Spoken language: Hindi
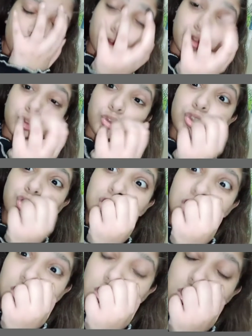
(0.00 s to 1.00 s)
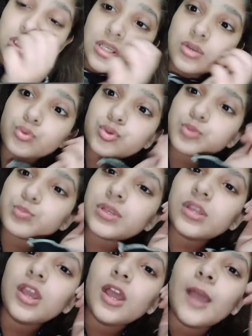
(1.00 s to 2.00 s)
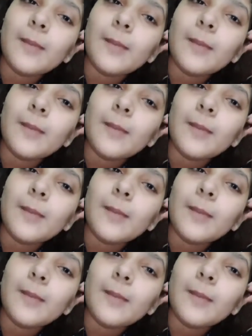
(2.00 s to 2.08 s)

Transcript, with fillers: इतनी चीज़ें उसमें